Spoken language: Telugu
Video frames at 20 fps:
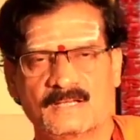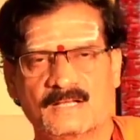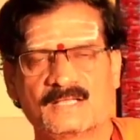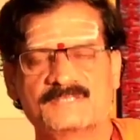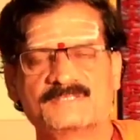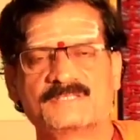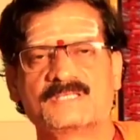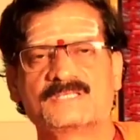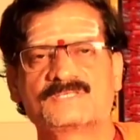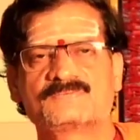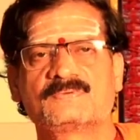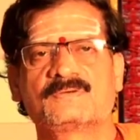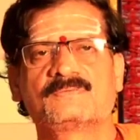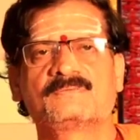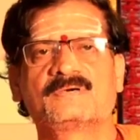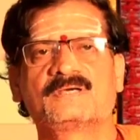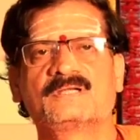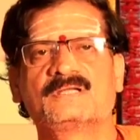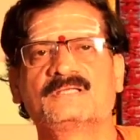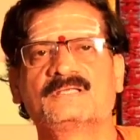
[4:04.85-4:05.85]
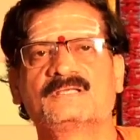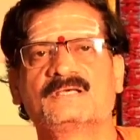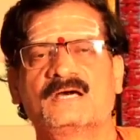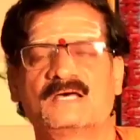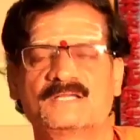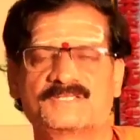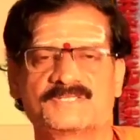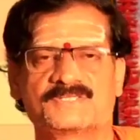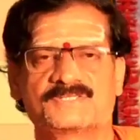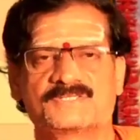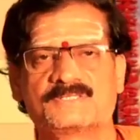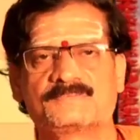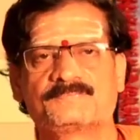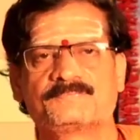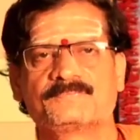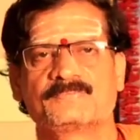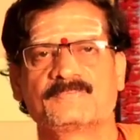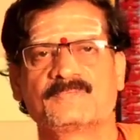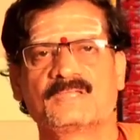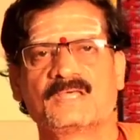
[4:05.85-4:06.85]
ఆంజనేయ స్వామి వారిని అర్చించడం
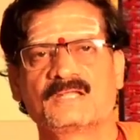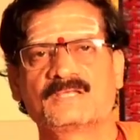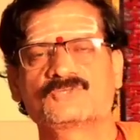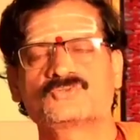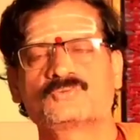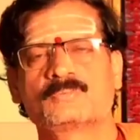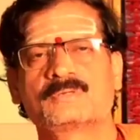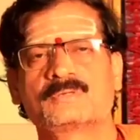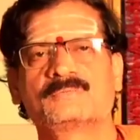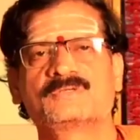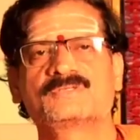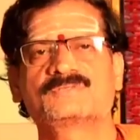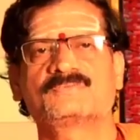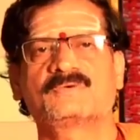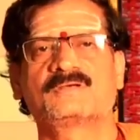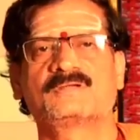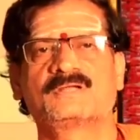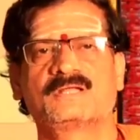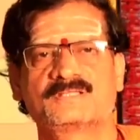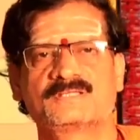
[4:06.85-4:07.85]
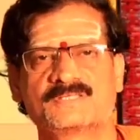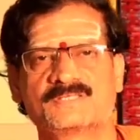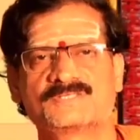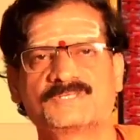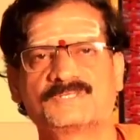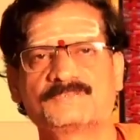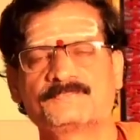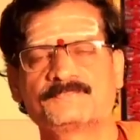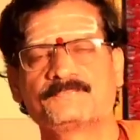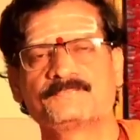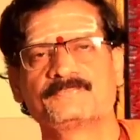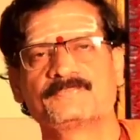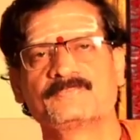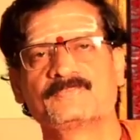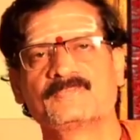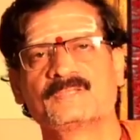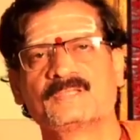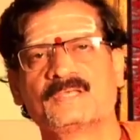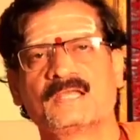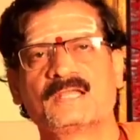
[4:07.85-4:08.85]
అలాగే సుబ్రహ్మణ్య స్వామిని అర్చించడం
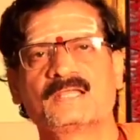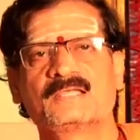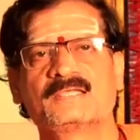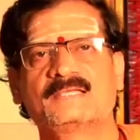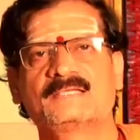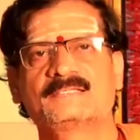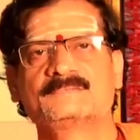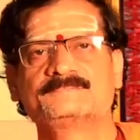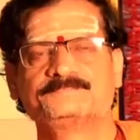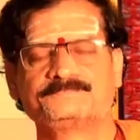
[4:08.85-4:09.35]
అలాగే